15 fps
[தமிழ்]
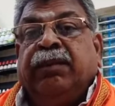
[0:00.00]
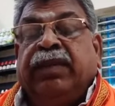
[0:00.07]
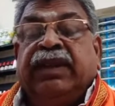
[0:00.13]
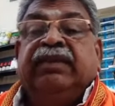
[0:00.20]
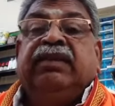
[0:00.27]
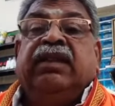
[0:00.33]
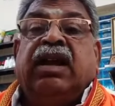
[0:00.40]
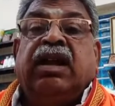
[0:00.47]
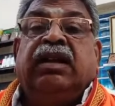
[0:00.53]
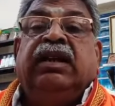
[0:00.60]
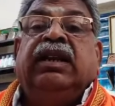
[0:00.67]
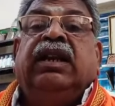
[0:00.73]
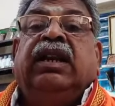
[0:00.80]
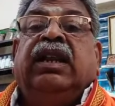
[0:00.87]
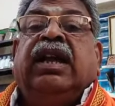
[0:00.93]

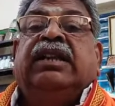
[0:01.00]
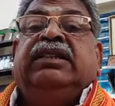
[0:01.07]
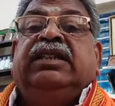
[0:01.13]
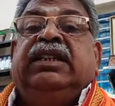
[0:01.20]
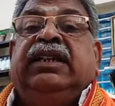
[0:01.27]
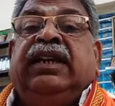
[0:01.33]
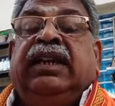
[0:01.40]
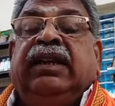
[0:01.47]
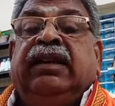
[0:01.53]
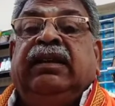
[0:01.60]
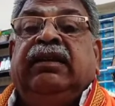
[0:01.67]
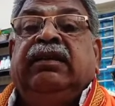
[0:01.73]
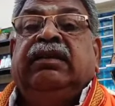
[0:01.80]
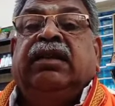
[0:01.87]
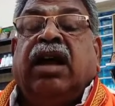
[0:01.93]
பத்தாண்டுகள் ஆட்சியில்
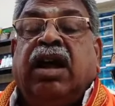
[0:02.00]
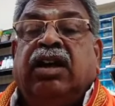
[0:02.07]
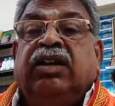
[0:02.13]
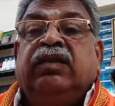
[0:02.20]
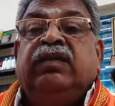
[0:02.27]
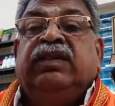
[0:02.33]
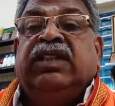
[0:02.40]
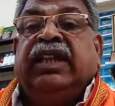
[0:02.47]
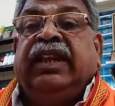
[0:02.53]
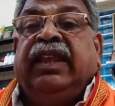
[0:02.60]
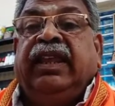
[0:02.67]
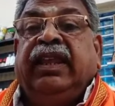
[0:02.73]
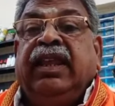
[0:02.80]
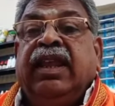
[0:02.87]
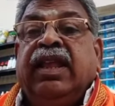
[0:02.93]
தானும் சரி
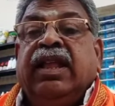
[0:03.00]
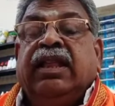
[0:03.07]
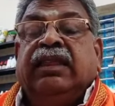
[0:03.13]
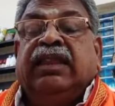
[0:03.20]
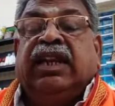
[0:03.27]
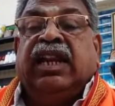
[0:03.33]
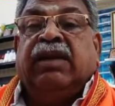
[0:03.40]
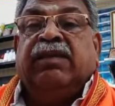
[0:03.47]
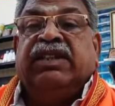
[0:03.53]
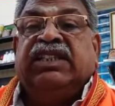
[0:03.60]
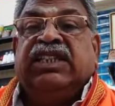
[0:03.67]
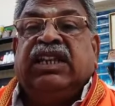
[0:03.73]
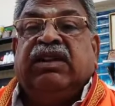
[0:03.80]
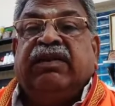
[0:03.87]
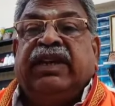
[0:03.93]
தன்
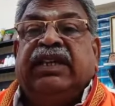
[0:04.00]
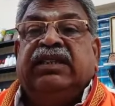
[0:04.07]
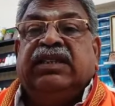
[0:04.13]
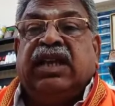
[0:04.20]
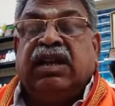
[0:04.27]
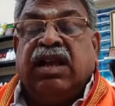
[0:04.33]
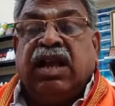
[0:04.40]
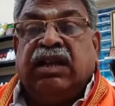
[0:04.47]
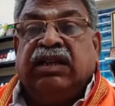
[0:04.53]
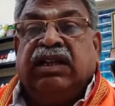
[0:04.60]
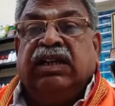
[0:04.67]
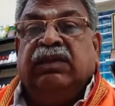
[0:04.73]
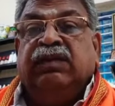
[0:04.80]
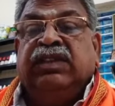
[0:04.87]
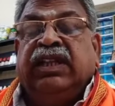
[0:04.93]
அமைச்சரவை
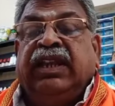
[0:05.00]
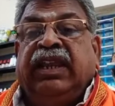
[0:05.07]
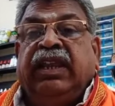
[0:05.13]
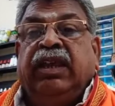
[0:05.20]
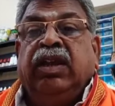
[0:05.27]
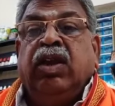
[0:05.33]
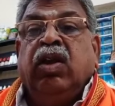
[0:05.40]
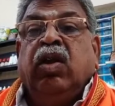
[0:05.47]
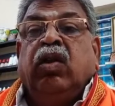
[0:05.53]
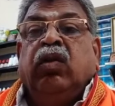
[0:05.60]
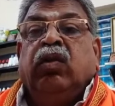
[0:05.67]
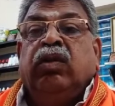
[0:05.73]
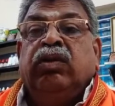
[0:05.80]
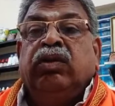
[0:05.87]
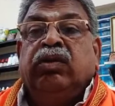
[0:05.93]
சகாக்களும் சரி
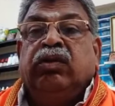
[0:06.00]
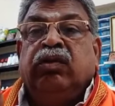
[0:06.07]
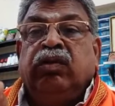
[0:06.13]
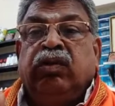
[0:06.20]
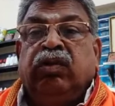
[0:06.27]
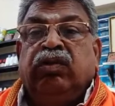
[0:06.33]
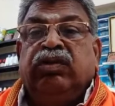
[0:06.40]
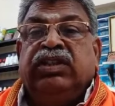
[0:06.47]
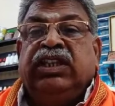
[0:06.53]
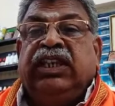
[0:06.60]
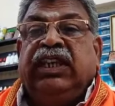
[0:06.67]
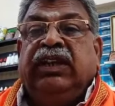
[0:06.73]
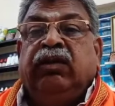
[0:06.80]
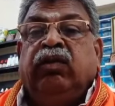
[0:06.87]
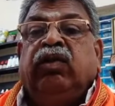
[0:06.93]
ஒரு குண்டூசி
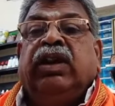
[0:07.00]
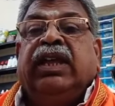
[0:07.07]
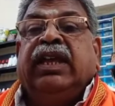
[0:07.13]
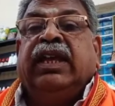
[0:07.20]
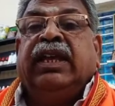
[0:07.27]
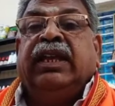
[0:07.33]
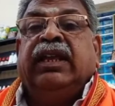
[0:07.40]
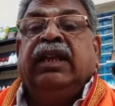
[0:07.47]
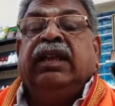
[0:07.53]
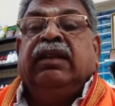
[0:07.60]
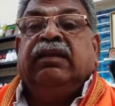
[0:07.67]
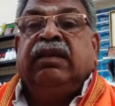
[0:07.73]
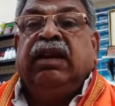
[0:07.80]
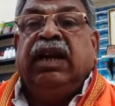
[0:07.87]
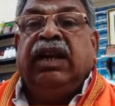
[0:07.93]
கூட
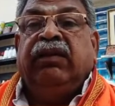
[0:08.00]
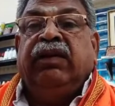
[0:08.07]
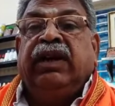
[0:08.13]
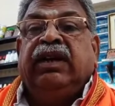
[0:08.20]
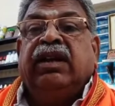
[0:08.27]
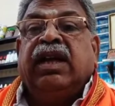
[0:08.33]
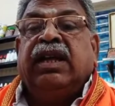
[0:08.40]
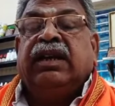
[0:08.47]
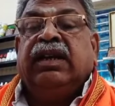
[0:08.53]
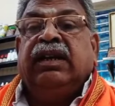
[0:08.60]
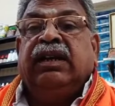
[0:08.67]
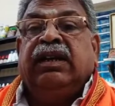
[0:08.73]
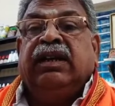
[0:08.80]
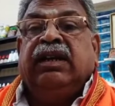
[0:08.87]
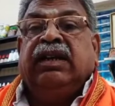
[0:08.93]
திருடிவிட்டார்கள்
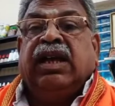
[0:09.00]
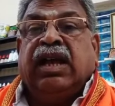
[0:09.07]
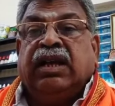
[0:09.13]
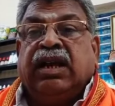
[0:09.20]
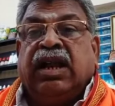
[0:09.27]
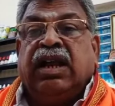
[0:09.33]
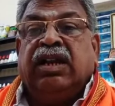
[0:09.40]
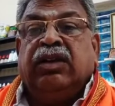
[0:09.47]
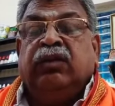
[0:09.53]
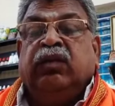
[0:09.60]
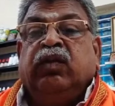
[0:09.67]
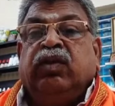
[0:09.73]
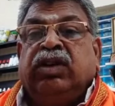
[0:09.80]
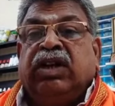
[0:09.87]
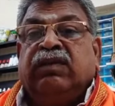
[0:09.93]
என்று யாராலும்
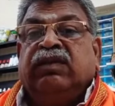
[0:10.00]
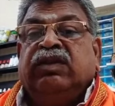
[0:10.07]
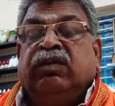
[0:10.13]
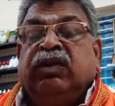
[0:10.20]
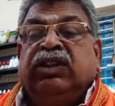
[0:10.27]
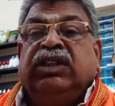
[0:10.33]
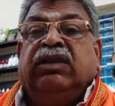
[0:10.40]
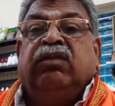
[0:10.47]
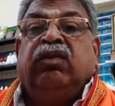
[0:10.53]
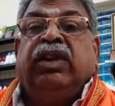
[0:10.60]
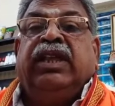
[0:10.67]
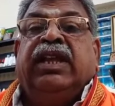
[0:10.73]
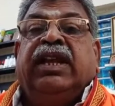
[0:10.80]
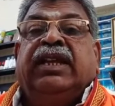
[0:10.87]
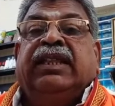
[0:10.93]
குற்றம் சுமத்த
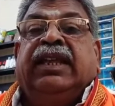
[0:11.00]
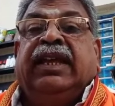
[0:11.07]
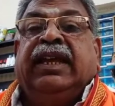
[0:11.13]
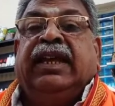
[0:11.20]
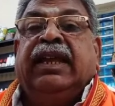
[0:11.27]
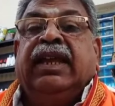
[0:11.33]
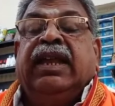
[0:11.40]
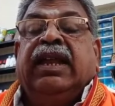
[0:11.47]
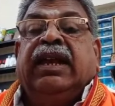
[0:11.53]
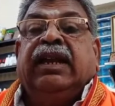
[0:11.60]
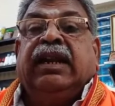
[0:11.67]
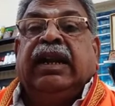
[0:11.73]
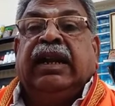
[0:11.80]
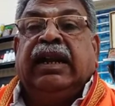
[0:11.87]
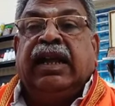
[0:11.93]
முடியாத
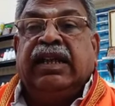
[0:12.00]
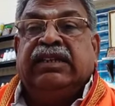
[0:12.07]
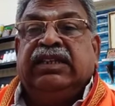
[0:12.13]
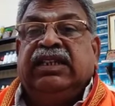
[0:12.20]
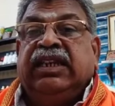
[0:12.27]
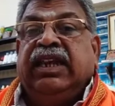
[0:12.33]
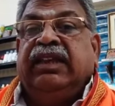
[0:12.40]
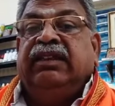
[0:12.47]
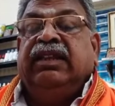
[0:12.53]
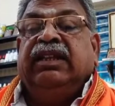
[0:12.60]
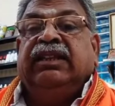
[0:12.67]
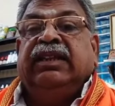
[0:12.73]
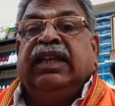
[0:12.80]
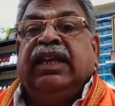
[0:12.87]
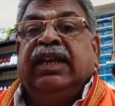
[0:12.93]
நல்லாட்சியை
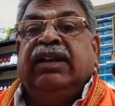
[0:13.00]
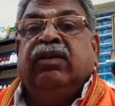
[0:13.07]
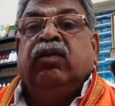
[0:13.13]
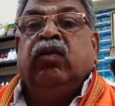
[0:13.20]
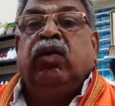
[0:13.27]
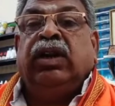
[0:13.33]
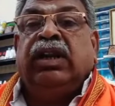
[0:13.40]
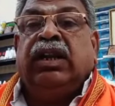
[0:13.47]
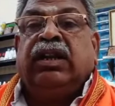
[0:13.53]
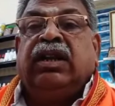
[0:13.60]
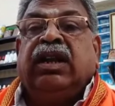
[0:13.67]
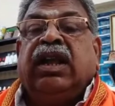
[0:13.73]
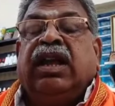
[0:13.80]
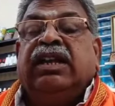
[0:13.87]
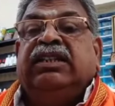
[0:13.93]
தந்த ஊழலற்ற
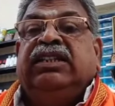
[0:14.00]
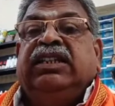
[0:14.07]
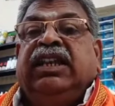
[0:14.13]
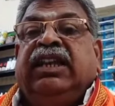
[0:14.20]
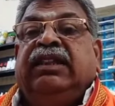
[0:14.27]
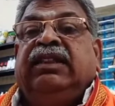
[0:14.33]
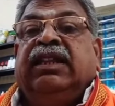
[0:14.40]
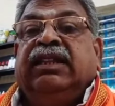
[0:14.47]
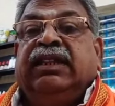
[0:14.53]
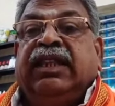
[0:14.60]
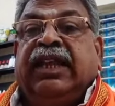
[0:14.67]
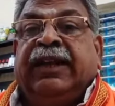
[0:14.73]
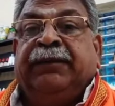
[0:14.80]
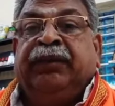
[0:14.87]
ஆட்சியை தந்த